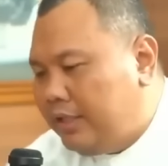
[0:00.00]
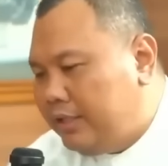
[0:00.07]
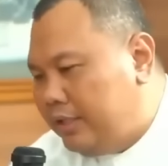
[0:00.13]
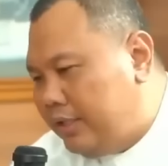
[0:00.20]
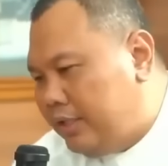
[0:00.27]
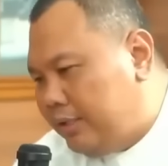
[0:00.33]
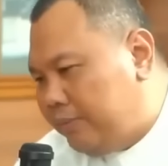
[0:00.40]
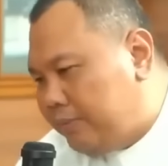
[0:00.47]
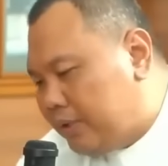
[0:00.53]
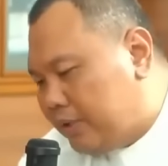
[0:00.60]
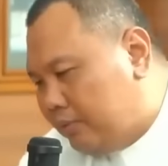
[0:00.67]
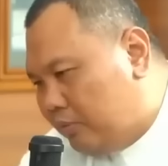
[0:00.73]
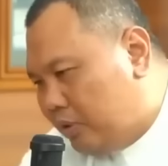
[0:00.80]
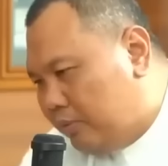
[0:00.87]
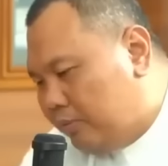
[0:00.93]
ada
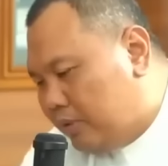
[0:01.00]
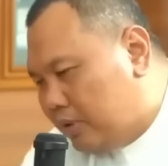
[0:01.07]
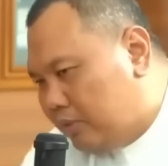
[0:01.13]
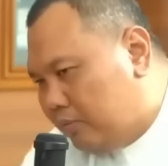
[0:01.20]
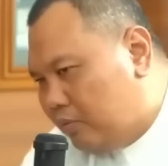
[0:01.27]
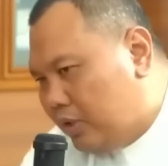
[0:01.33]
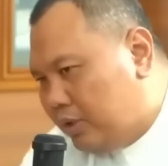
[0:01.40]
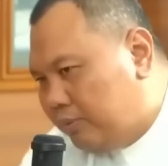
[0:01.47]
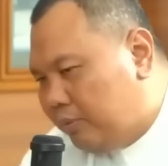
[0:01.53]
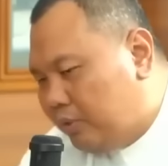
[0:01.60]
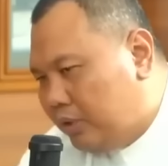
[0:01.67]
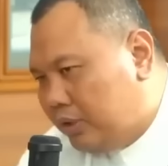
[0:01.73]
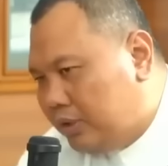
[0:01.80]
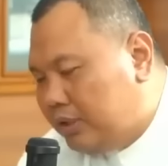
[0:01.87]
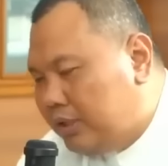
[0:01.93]
pertemuan-pertemuan
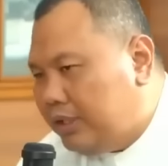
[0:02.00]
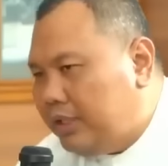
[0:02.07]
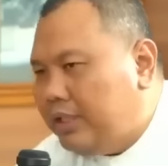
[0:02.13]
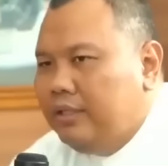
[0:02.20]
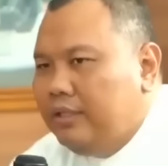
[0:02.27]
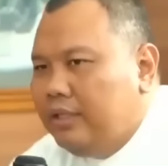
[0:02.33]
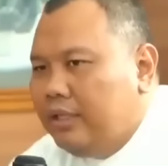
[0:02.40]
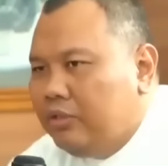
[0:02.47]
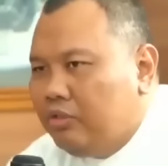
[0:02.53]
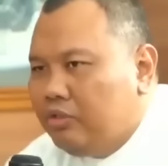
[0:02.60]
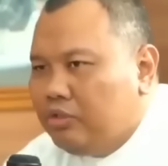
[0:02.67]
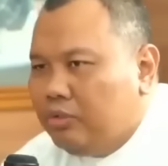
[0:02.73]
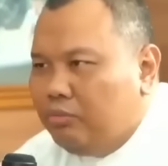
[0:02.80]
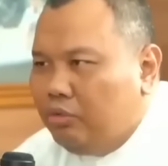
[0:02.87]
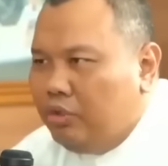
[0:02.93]
politik, dan
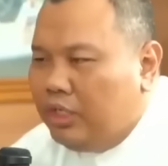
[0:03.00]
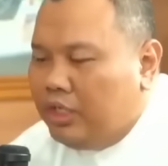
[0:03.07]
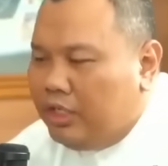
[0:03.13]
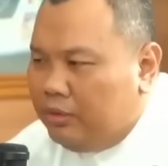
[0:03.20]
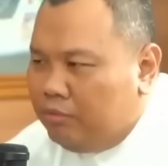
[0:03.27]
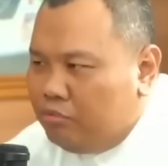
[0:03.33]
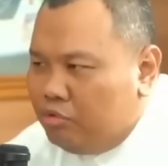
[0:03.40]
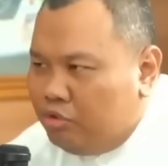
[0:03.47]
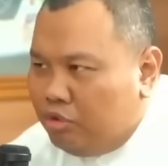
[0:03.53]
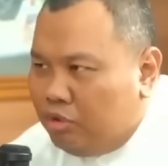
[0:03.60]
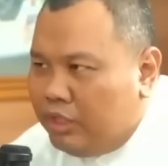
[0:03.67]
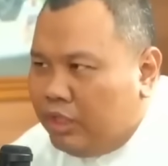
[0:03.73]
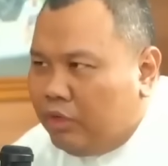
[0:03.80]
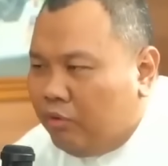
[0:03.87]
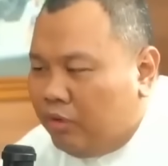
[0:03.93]
terus kemudian ada
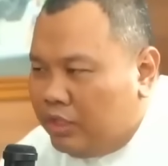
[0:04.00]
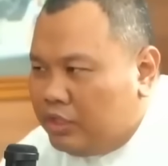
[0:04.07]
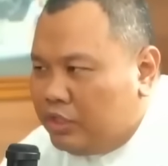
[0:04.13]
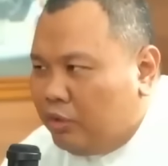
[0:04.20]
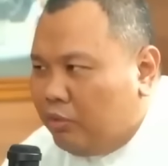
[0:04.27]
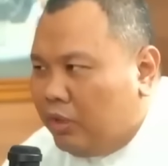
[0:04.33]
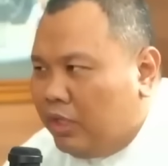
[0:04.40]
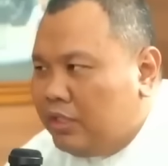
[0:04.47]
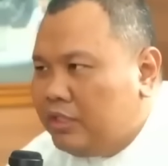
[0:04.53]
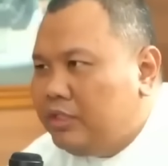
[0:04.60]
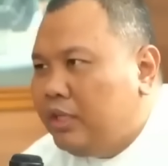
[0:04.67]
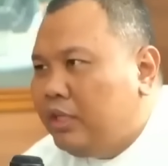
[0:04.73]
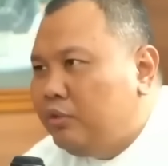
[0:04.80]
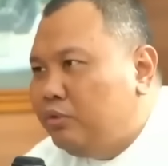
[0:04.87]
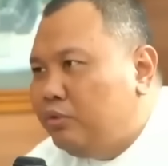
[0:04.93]
munculnya
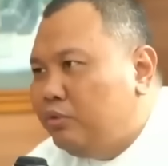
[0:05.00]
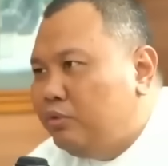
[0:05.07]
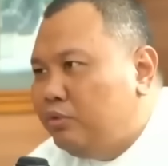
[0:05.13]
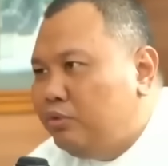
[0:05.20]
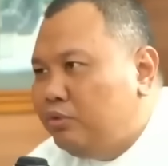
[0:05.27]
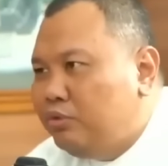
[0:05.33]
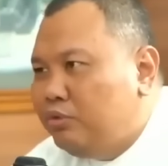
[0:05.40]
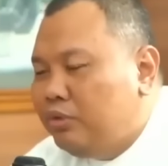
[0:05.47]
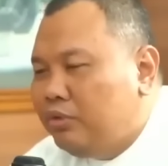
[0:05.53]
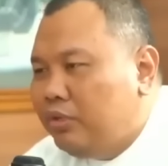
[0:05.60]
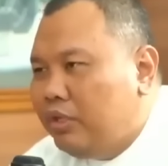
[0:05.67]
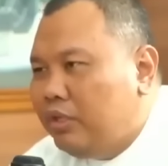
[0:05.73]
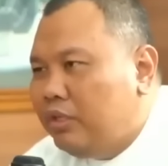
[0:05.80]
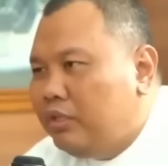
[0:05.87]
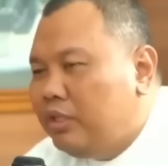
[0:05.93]
koalisi-koalisi yang lucu-lucu gitu.
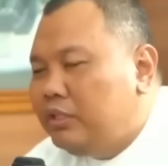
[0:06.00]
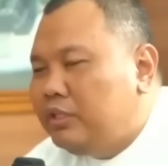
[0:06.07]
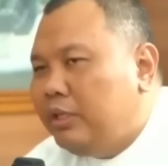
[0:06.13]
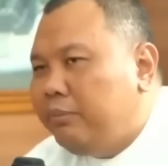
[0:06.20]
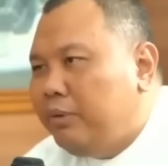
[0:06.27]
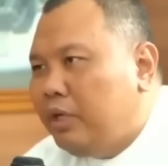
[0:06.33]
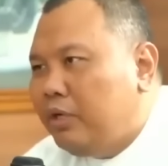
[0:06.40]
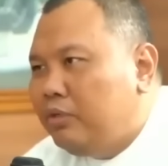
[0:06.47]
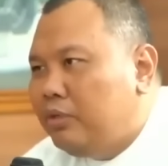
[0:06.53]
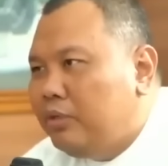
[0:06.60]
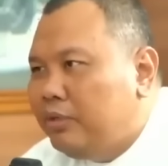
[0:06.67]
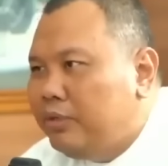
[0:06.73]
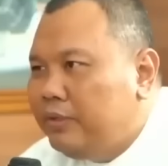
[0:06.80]
Ya. Ini Jadi iya, saya ada bilang, komentar